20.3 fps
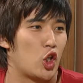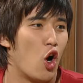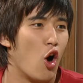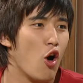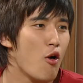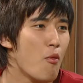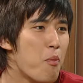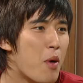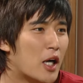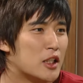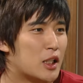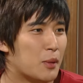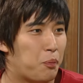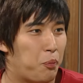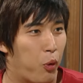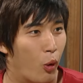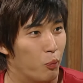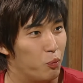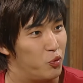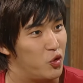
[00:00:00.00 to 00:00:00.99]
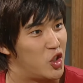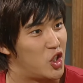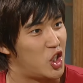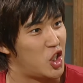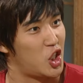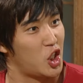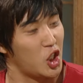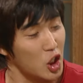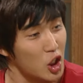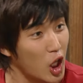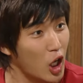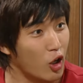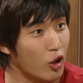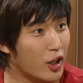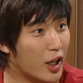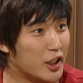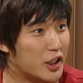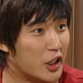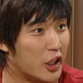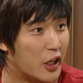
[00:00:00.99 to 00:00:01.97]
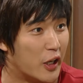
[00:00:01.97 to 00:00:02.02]
청바지 폼 지대로
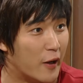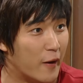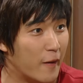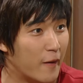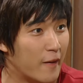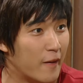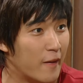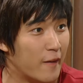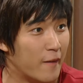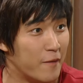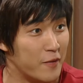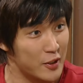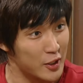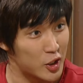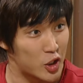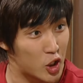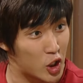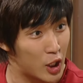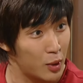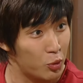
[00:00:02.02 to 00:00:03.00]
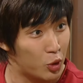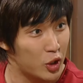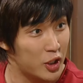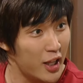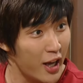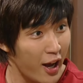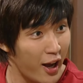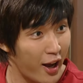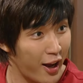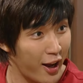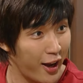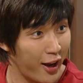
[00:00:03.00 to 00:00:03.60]
나지? 지금도 있나?